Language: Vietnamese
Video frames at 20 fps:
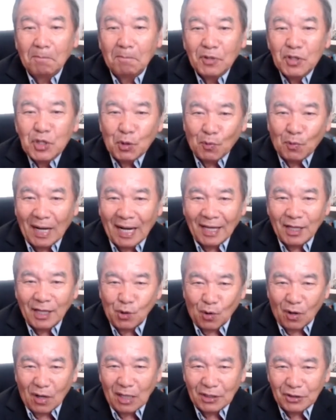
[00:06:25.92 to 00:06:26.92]
chúng này
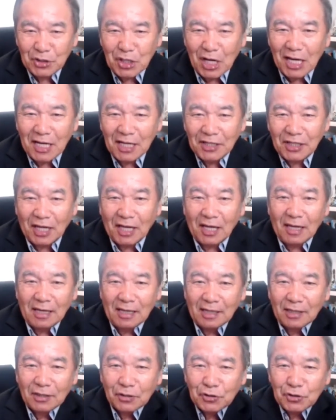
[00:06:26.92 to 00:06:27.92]
yếu chế chế
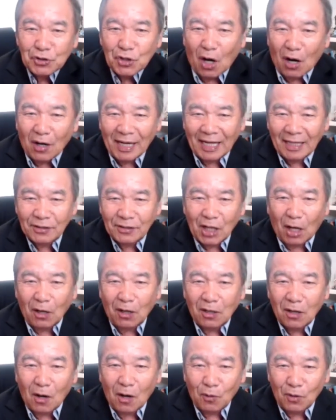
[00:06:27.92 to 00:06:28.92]
cho nên tự
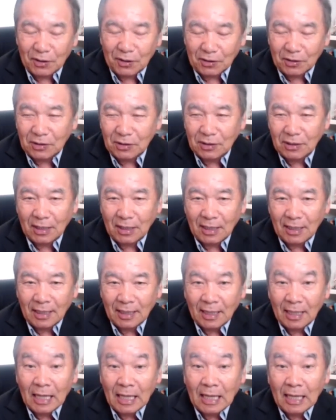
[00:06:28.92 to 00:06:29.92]
hậu lự
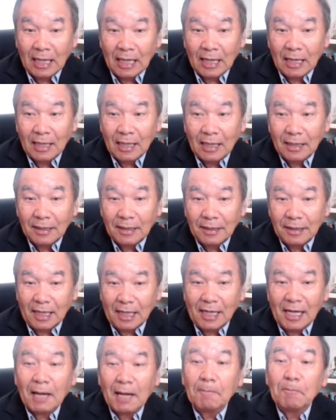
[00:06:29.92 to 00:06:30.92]
chế
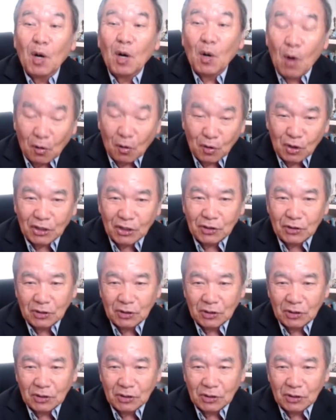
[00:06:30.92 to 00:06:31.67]
nên bông hậu lự